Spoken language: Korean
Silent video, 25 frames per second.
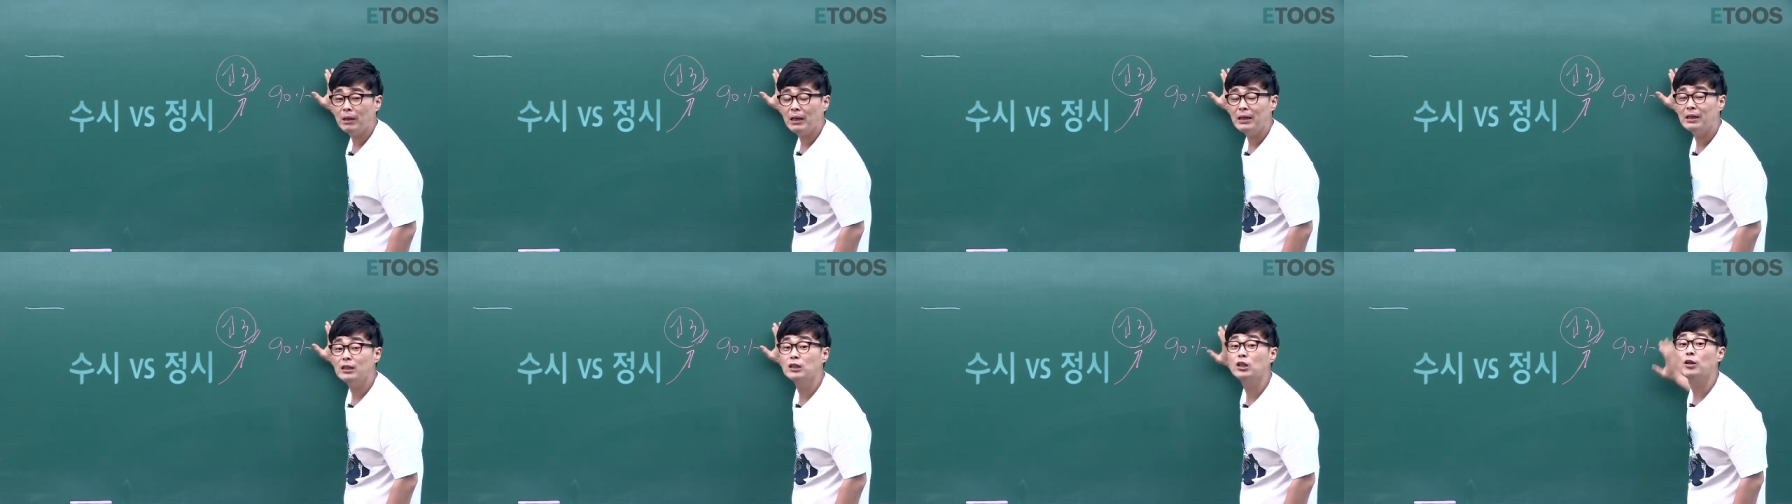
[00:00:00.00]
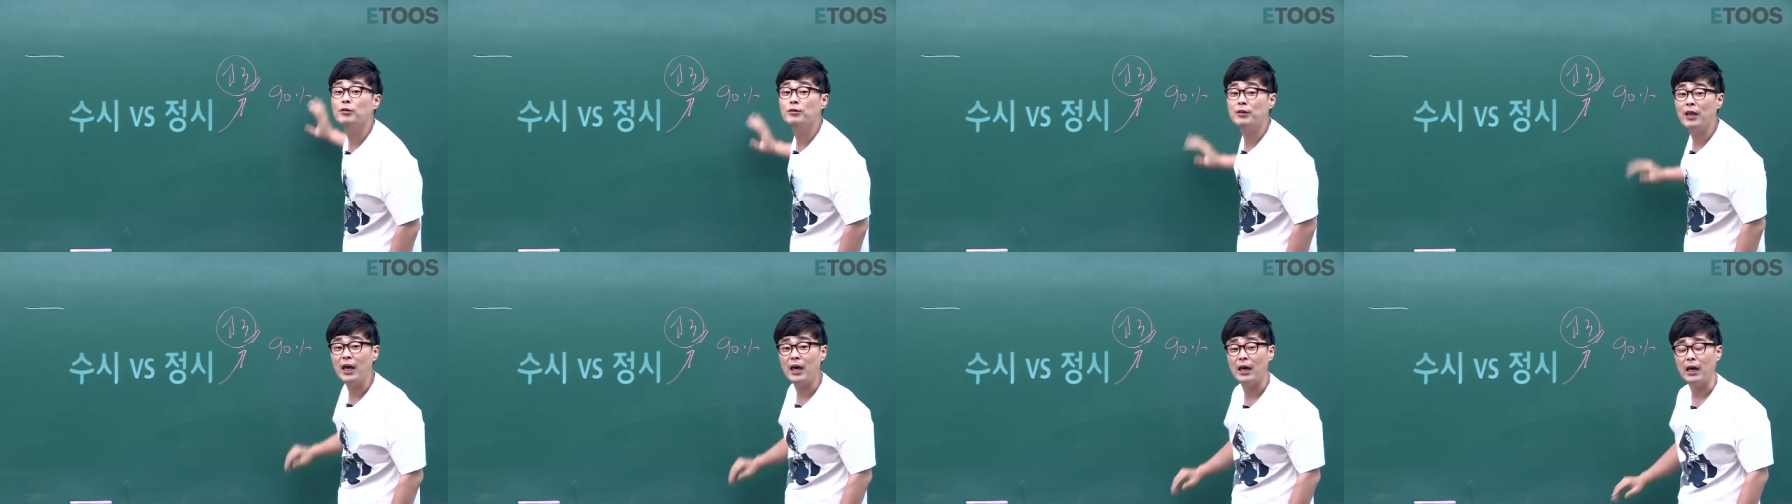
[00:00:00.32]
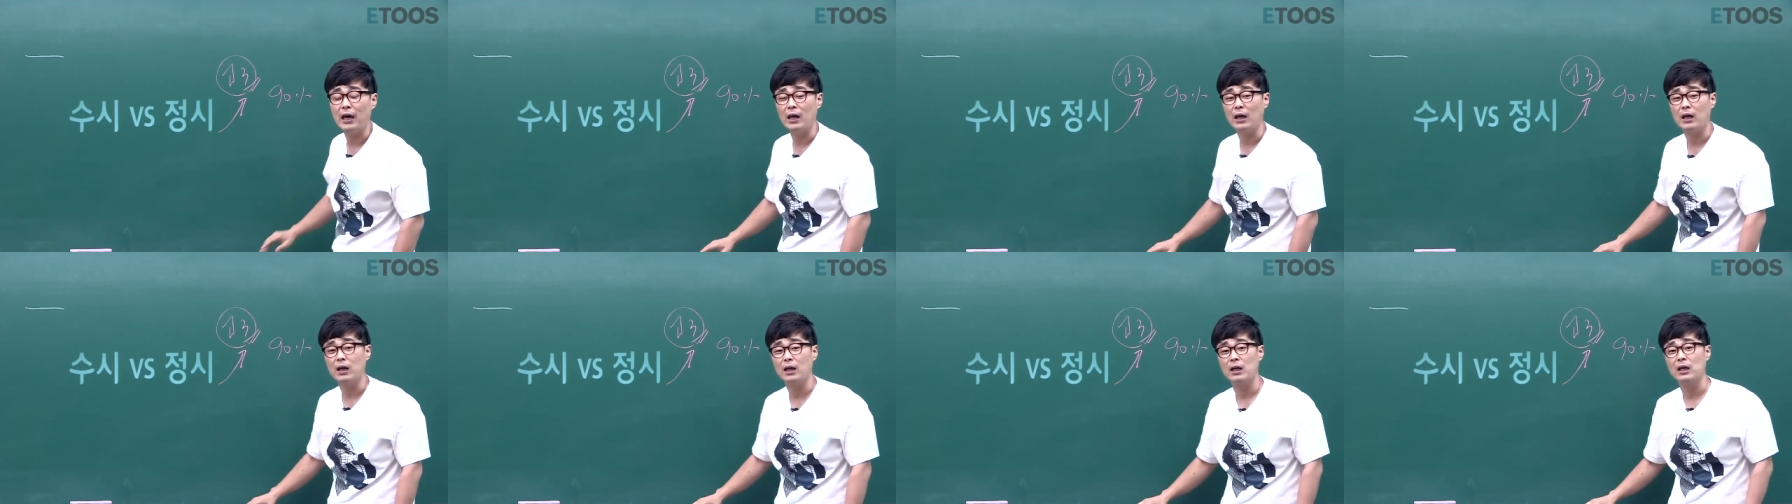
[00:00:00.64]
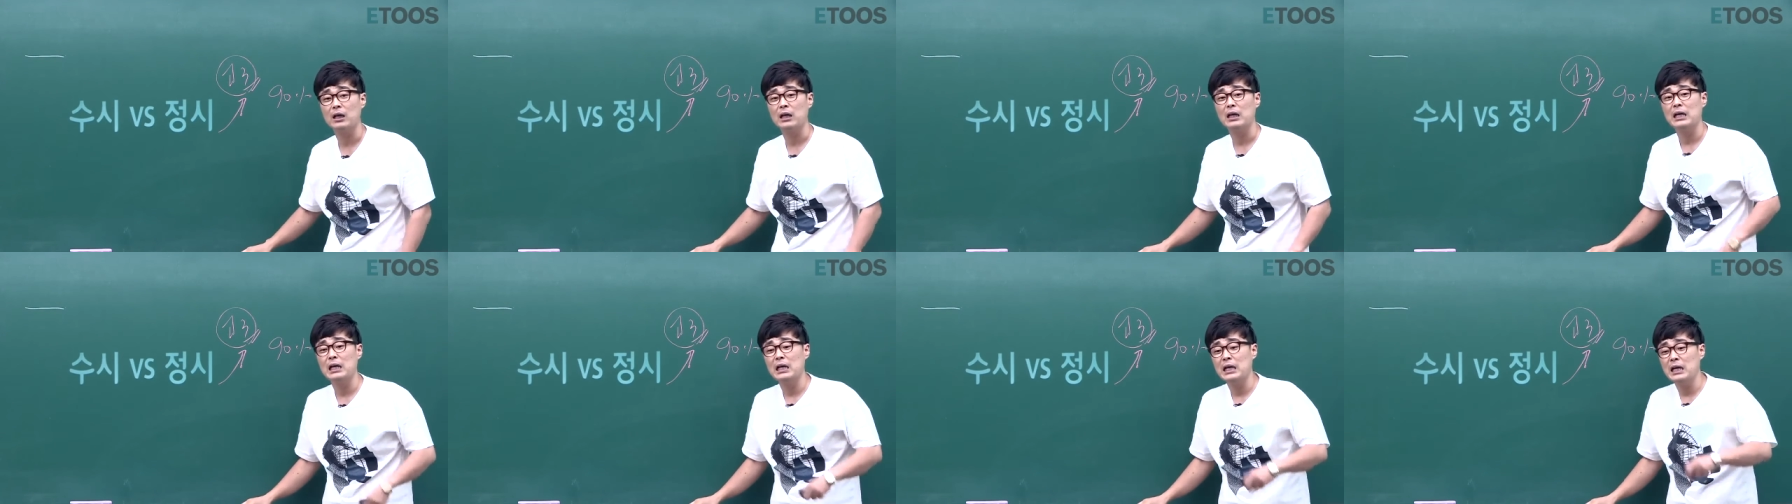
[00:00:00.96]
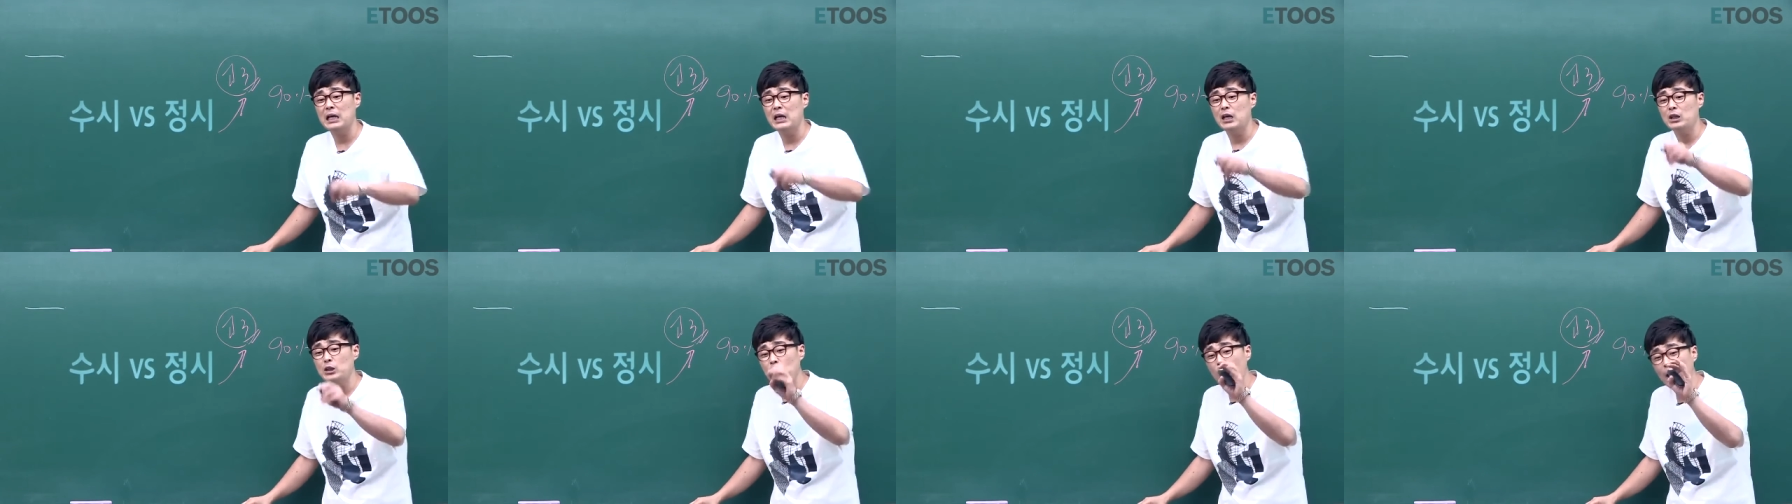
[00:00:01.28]
그런데
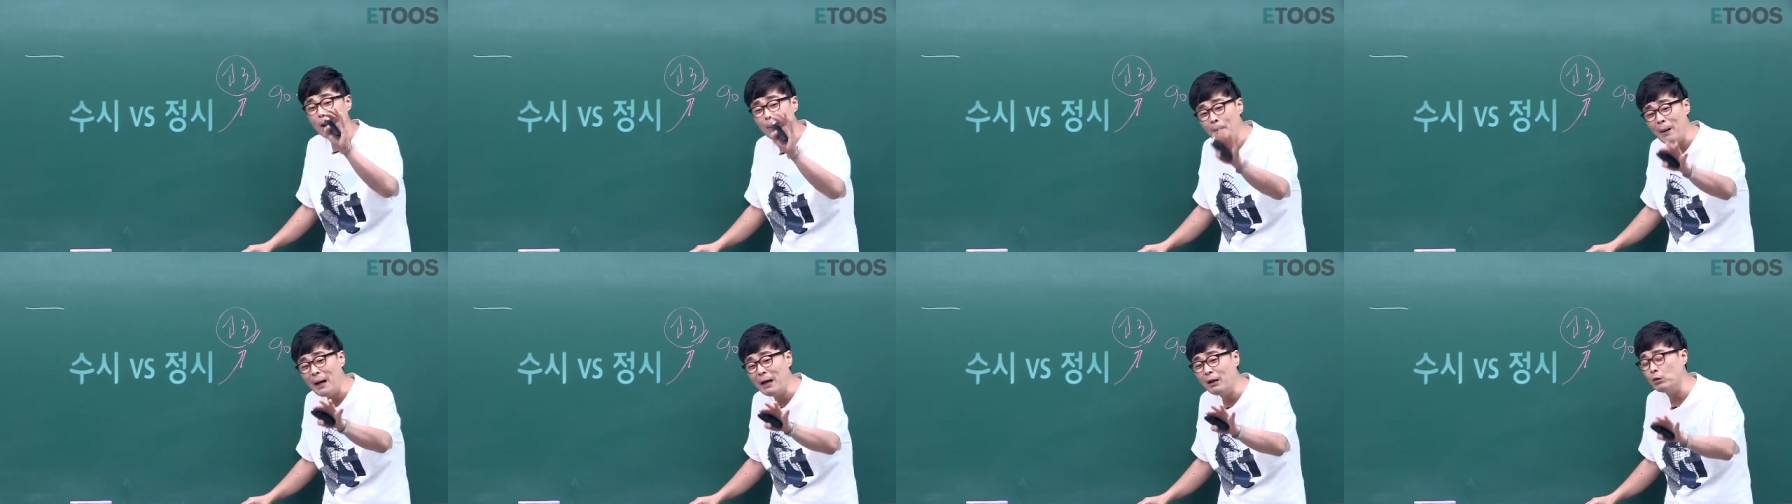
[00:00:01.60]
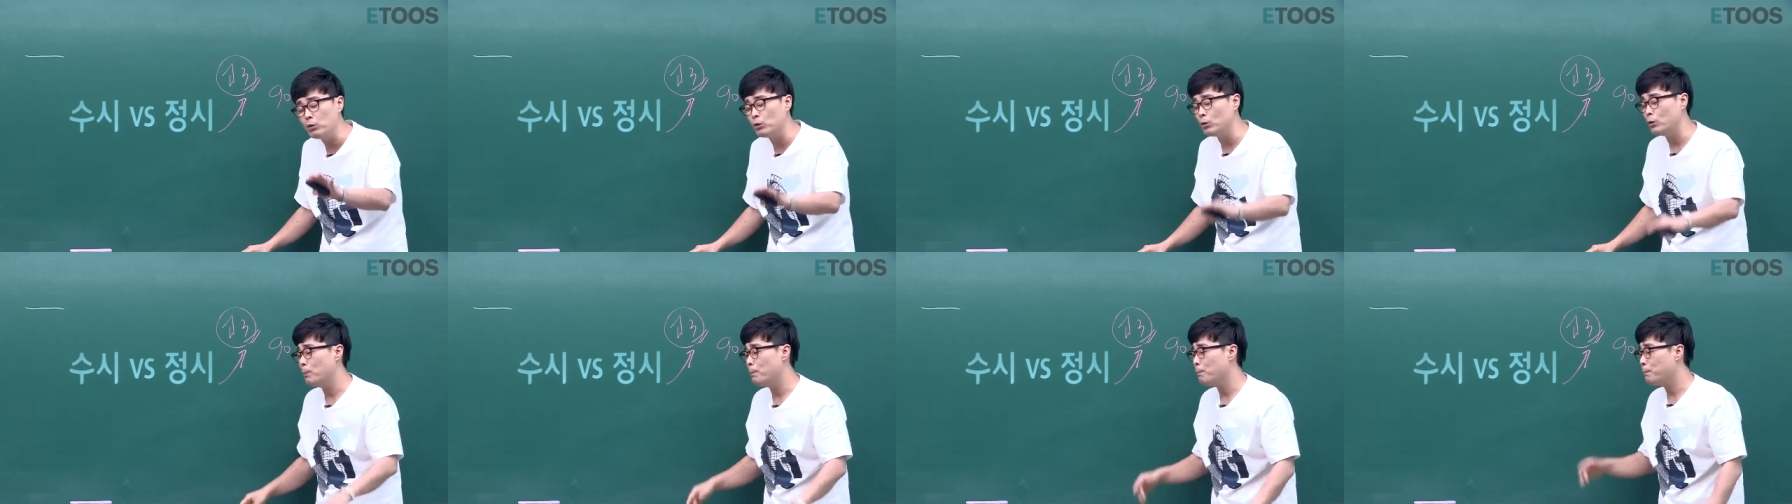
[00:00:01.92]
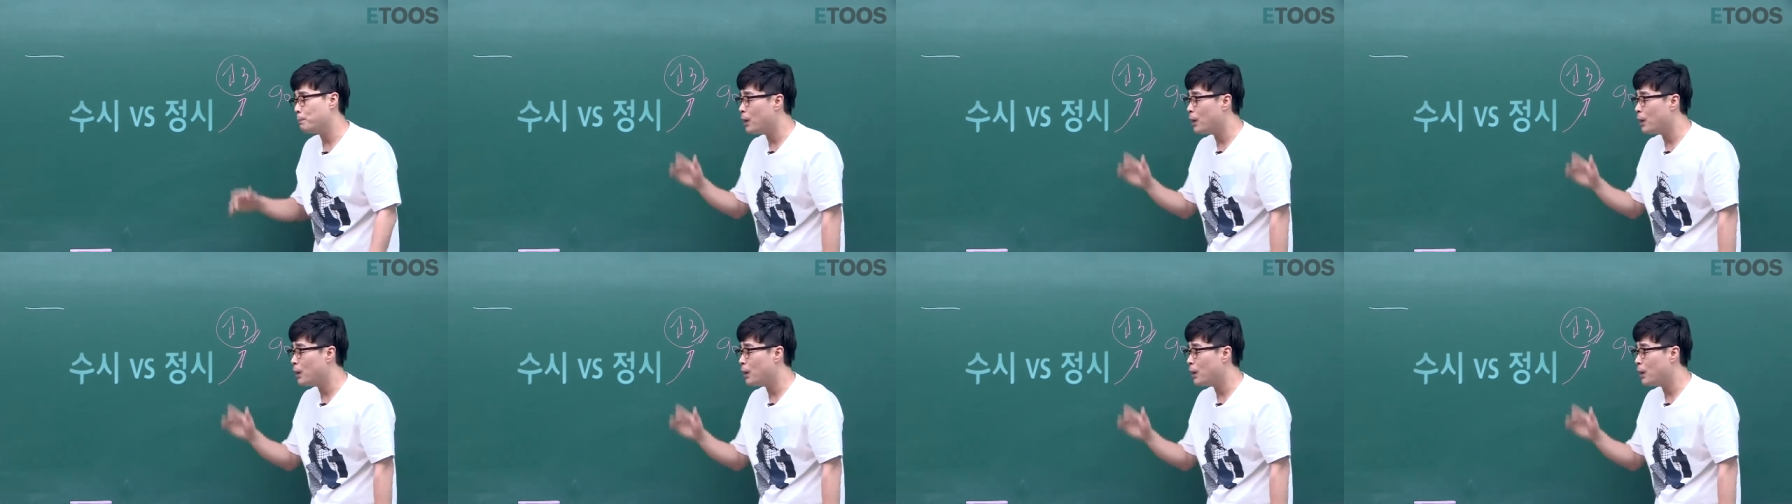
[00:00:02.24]
정말로